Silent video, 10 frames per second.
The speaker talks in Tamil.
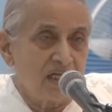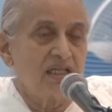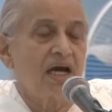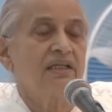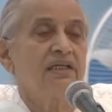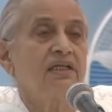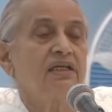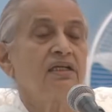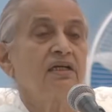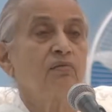இருந்து
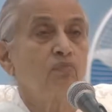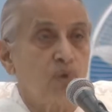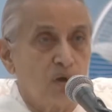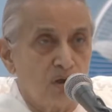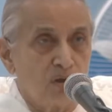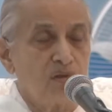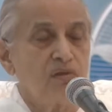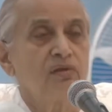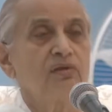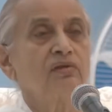தாதிக்காக எனக்கு
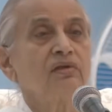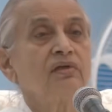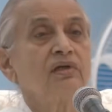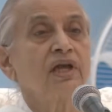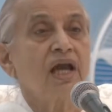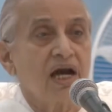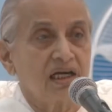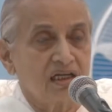இந்த எண்ணம் வந்துட்டு இருக்கு